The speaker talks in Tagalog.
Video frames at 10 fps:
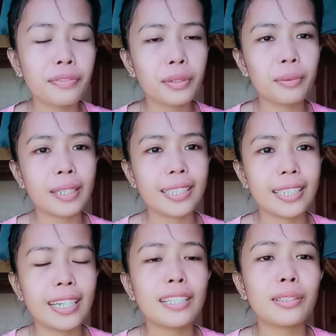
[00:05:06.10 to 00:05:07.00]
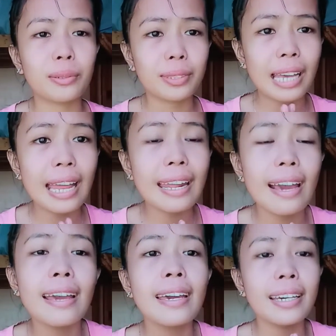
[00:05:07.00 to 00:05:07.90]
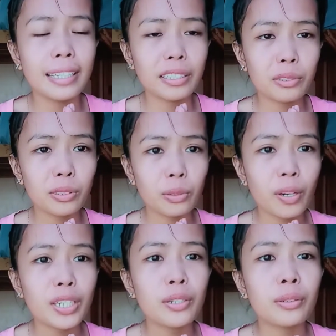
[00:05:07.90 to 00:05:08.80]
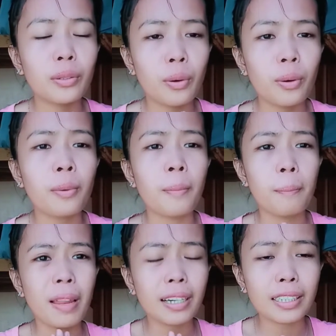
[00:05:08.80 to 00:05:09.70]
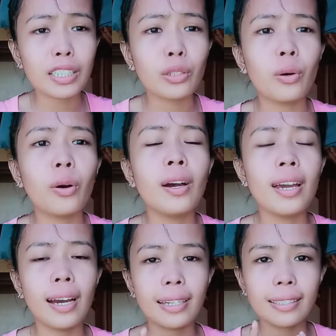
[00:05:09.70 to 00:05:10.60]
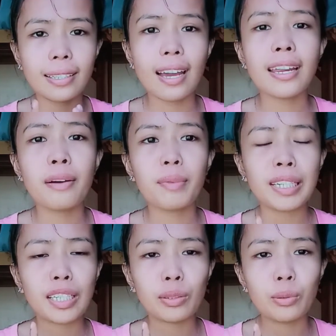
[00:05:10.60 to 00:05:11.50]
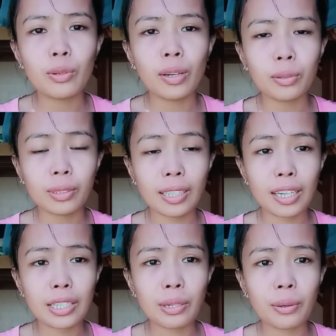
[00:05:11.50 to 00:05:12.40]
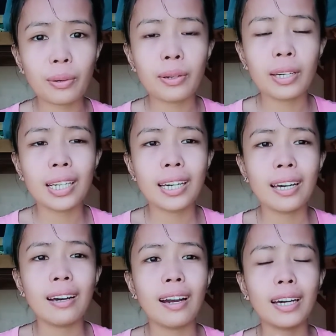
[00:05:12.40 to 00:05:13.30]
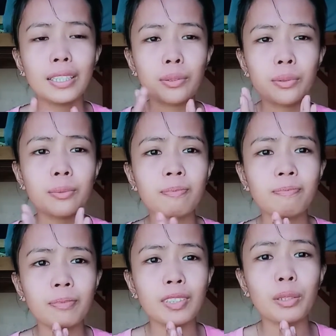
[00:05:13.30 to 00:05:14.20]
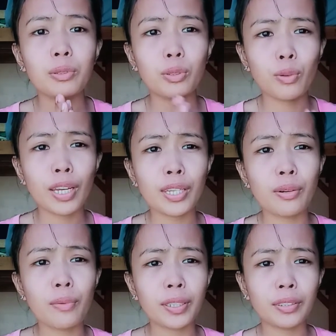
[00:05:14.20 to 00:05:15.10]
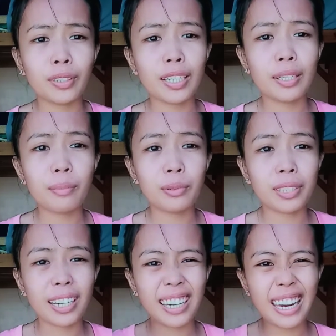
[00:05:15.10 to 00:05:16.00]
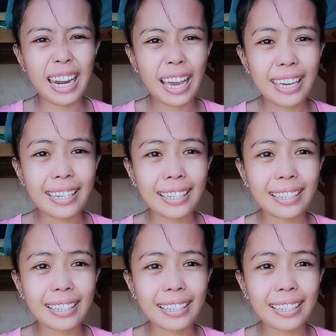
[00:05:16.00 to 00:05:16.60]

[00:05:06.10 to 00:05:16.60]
for watching. So, sana nagustuhan nyo tong vlog na to at sana may naitulong ako sa inyo. At kung nagustuhan nyo, huwag nyo kalimutang i-like